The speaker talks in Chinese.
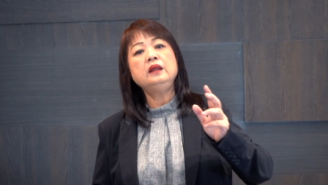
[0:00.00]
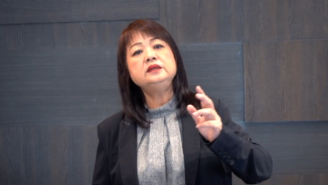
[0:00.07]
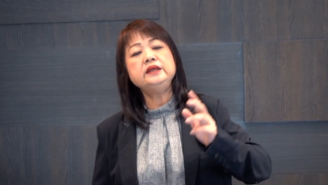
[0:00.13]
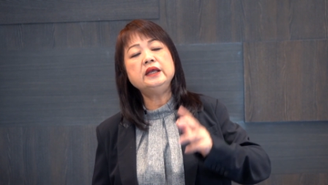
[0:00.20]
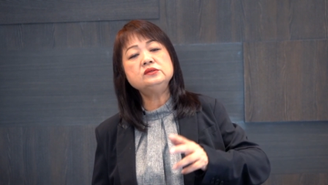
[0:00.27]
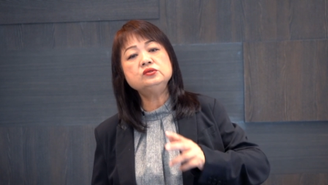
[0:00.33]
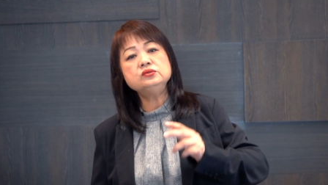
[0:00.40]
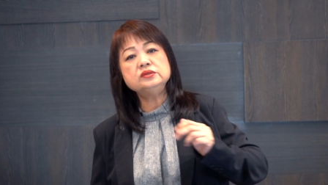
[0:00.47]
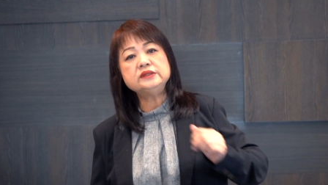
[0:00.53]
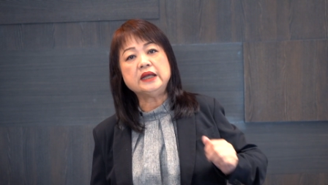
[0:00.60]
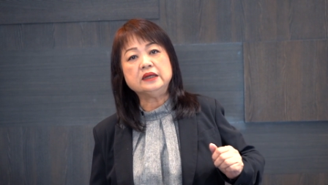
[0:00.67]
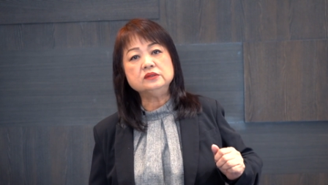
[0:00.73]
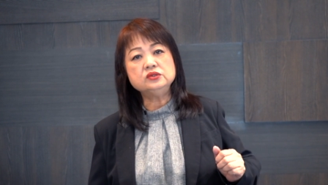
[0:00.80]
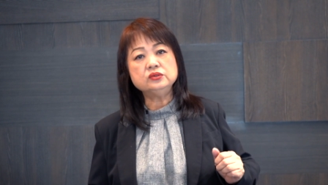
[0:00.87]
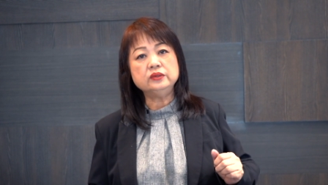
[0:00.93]
耶稣
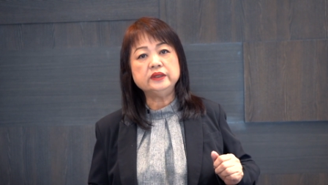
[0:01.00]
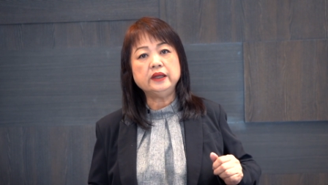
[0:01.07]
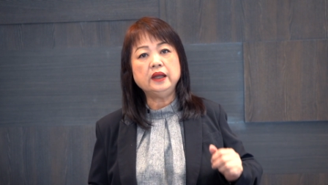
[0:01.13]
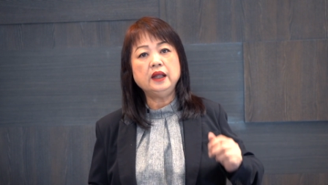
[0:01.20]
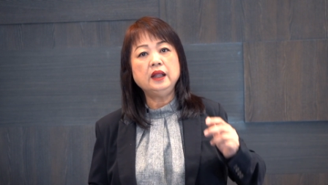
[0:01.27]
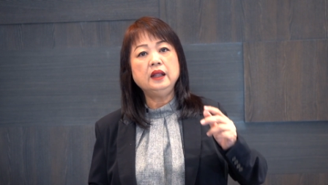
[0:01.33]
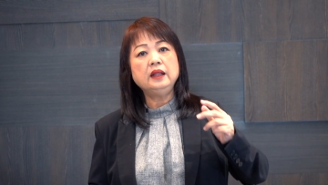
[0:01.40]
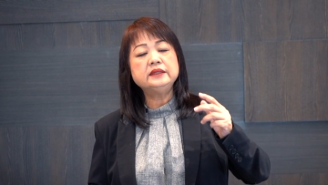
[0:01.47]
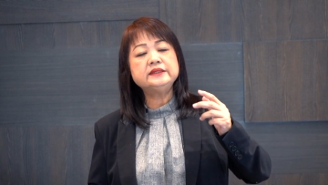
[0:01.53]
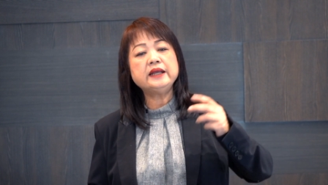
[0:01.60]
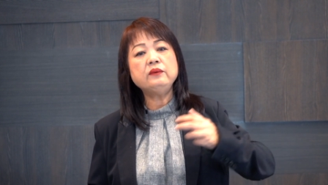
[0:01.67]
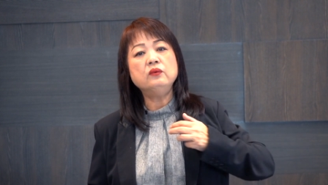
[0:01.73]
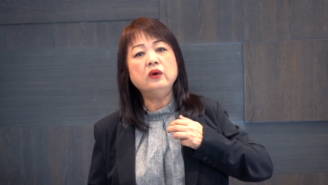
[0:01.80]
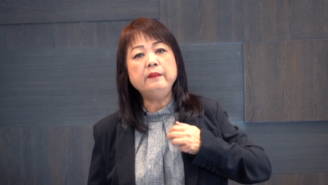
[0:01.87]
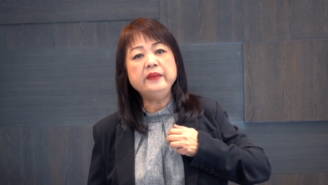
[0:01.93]
常说的，
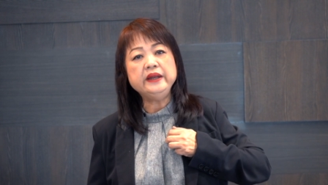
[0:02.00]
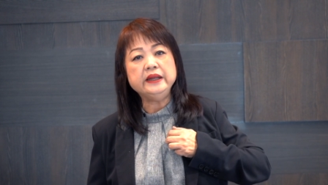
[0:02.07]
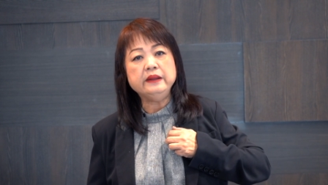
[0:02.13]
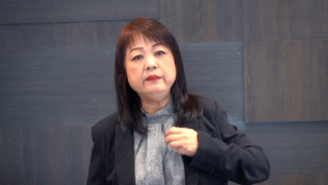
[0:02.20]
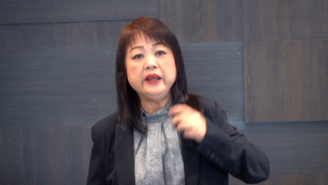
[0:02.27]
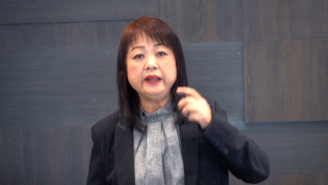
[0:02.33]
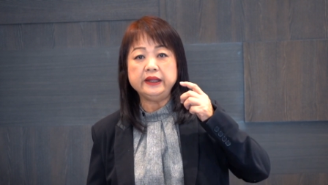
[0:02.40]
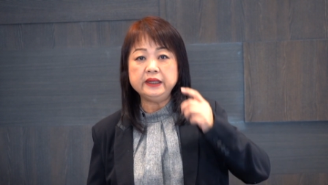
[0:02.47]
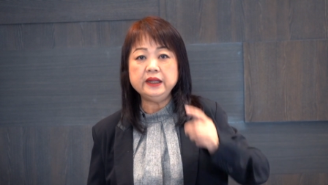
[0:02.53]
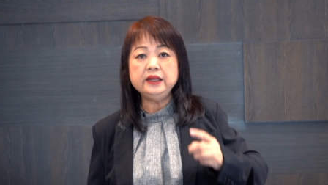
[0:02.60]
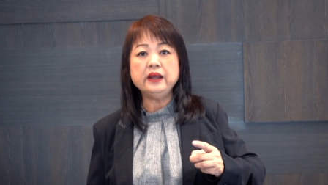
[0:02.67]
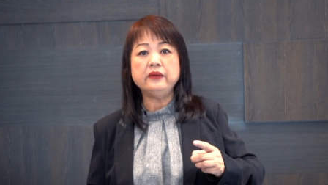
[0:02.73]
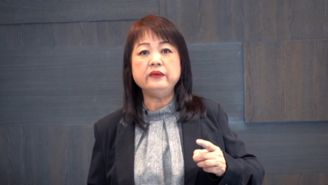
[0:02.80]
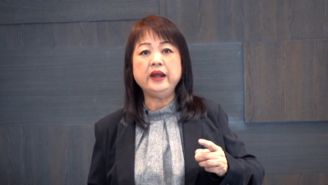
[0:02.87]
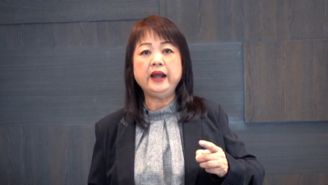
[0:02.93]
在我们里面一定
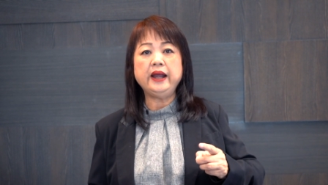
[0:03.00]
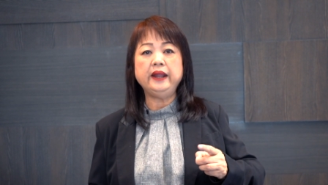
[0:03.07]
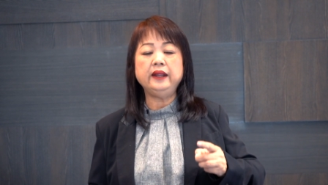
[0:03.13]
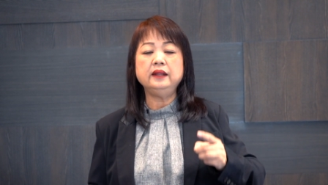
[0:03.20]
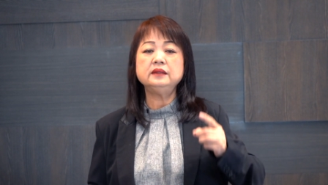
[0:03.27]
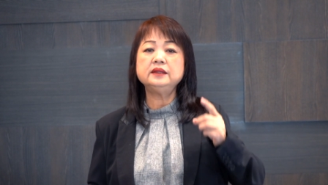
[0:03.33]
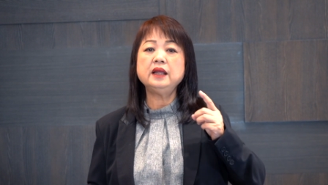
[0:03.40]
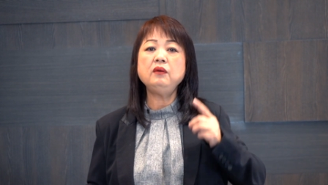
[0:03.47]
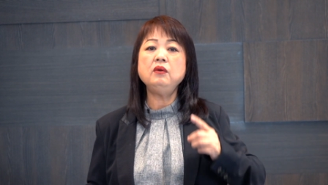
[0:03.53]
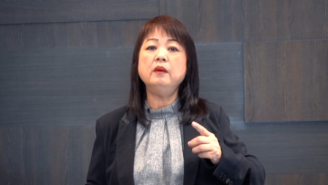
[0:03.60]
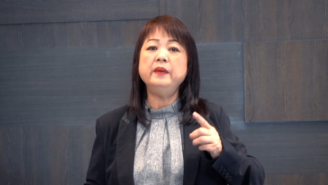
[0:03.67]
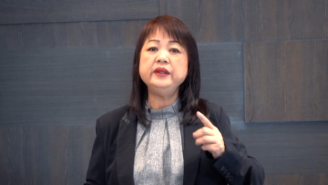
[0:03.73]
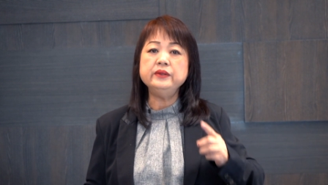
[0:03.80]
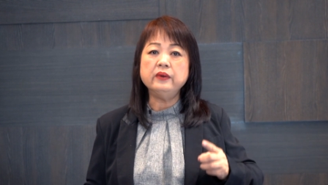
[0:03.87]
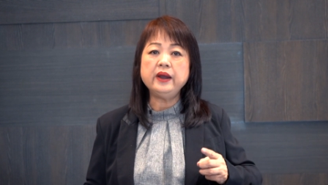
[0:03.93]
要有爱。当我
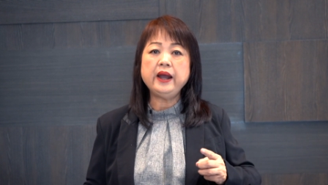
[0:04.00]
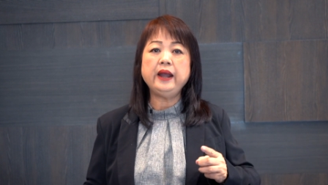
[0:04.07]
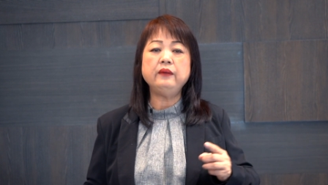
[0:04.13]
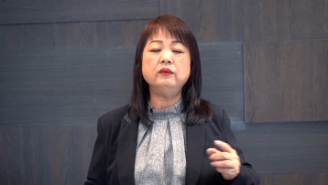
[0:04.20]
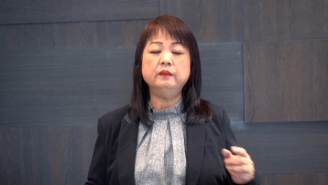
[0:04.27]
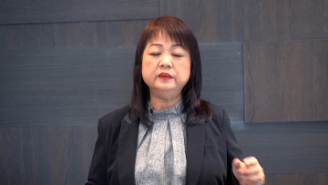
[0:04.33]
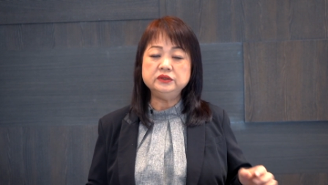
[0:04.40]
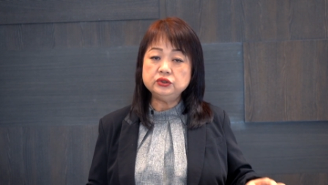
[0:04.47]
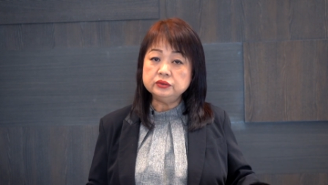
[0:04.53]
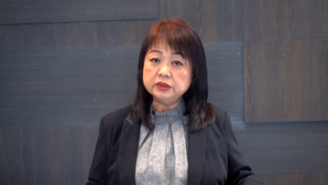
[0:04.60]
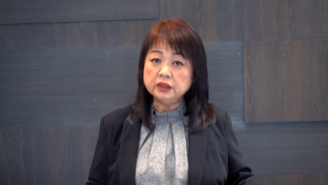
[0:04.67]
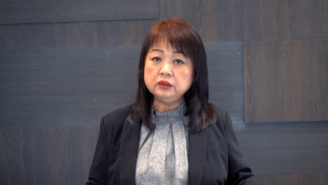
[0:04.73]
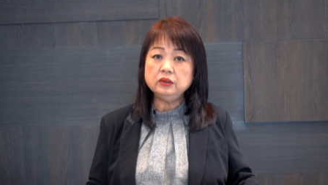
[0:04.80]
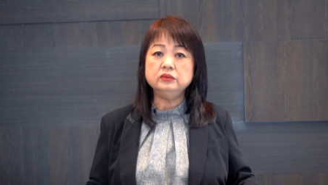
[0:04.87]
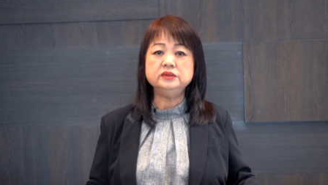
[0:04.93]
们有爱，我们就
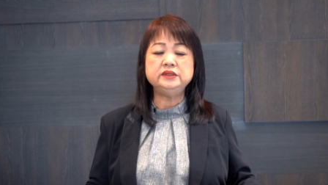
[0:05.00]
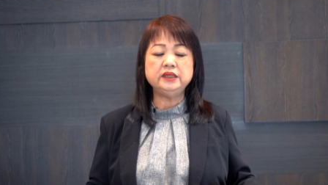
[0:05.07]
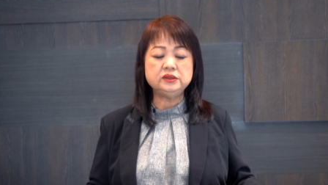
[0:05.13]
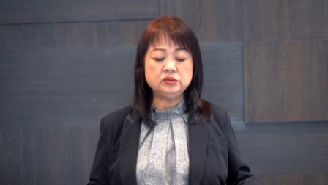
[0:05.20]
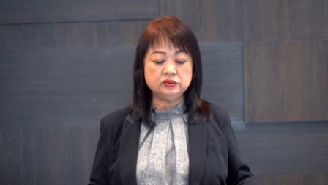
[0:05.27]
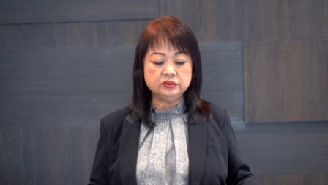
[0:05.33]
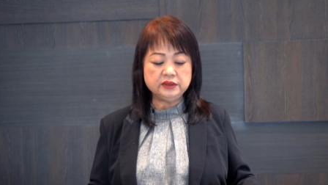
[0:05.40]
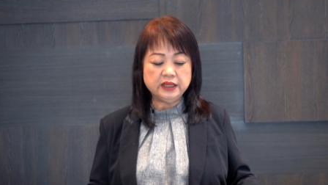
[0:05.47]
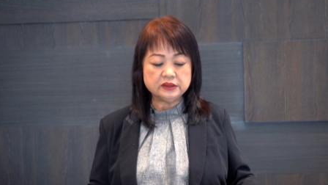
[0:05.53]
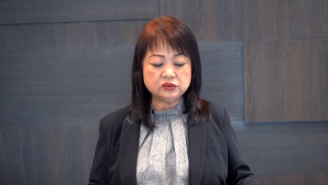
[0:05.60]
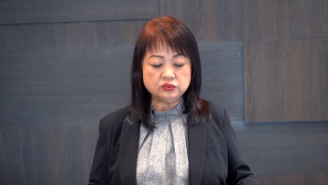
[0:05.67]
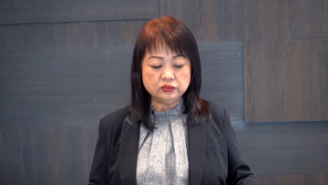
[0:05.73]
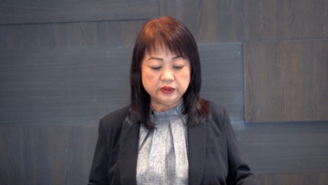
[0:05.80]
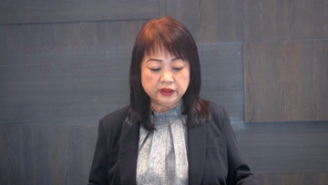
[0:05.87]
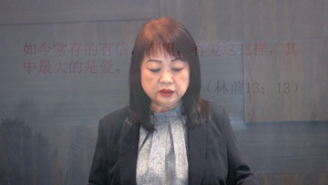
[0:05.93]
能够接触那
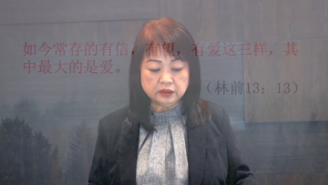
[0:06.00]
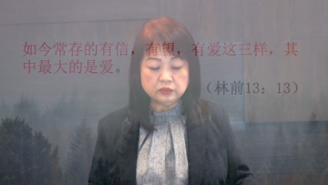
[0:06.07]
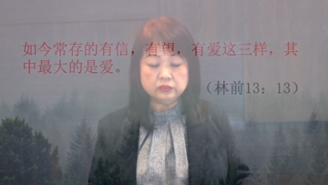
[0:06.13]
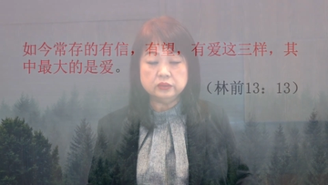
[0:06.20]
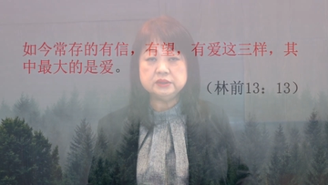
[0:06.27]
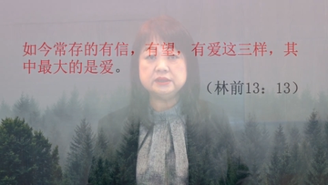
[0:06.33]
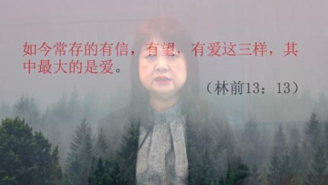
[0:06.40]
属灵的国